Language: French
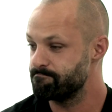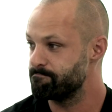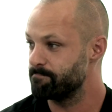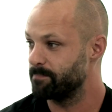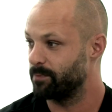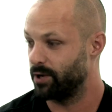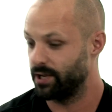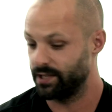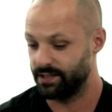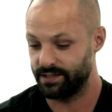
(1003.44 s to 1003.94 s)

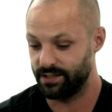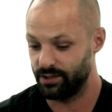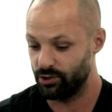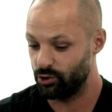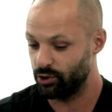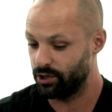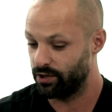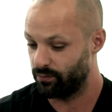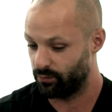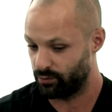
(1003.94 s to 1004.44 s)
ouais, c'est le
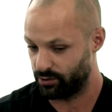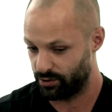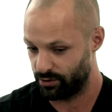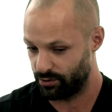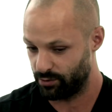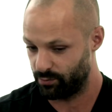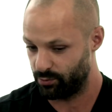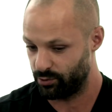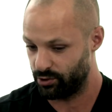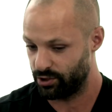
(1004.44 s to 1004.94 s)
jeu qui fonctionne
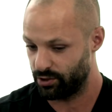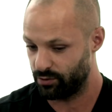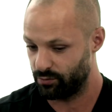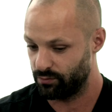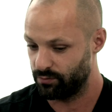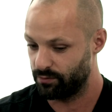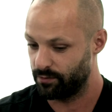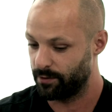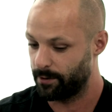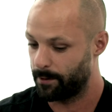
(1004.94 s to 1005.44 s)
le plus chez nous. Ça
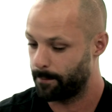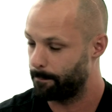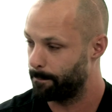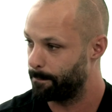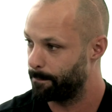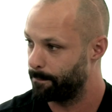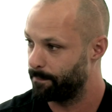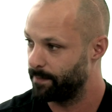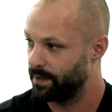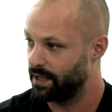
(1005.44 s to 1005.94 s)

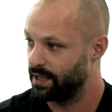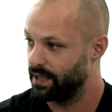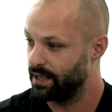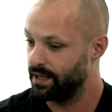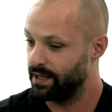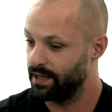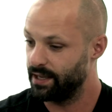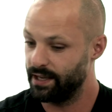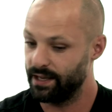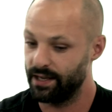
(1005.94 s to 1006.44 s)
s'exporte.
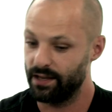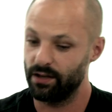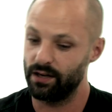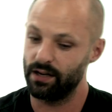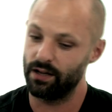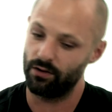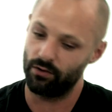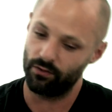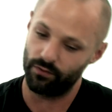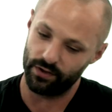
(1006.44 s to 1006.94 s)
Parce que,
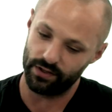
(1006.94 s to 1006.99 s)
que